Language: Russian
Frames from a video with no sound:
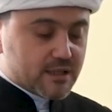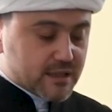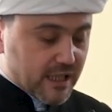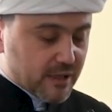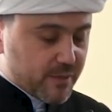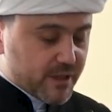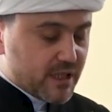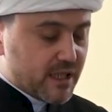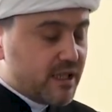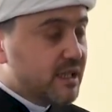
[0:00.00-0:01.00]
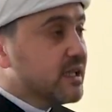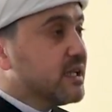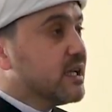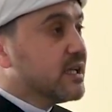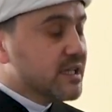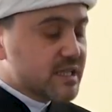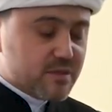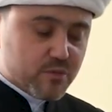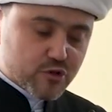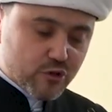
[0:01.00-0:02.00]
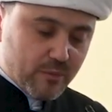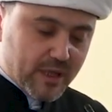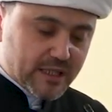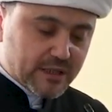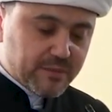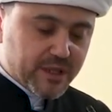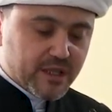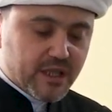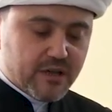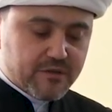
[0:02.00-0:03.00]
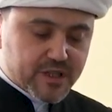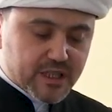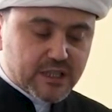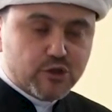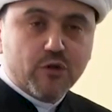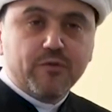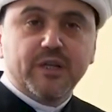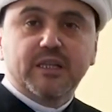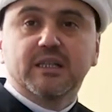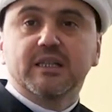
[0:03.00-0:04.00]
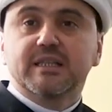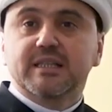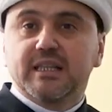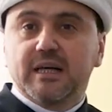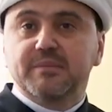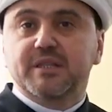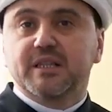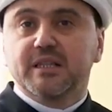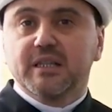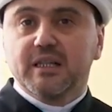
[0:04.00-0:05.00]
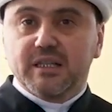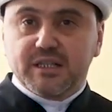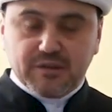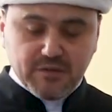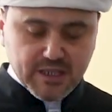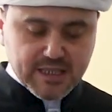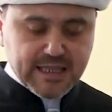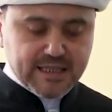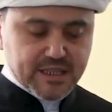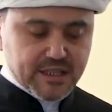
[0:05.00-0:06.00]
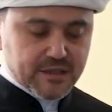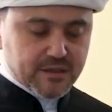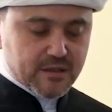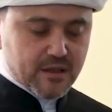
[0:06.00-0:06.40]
Так было и с мусульманами в золотой век исламской цивилизации –